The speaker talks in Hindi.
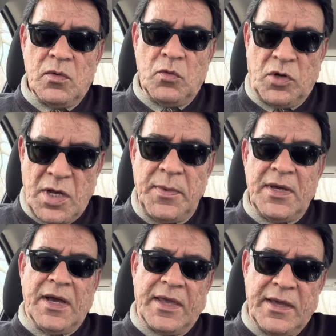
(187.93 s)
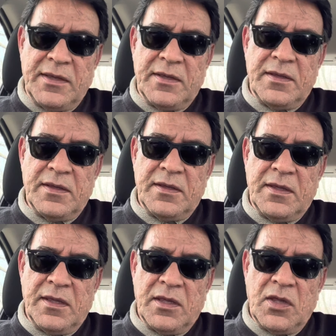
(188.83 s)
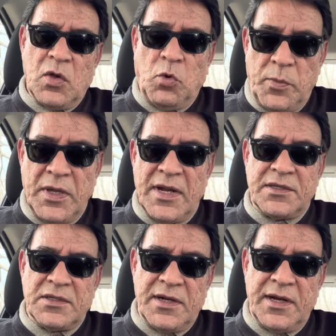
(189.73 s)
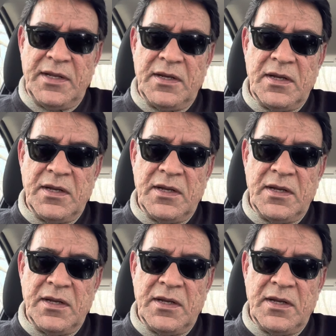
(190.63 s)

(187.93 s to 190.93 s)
उनका भी हक है कि वो भी इलेक्शन लड़ें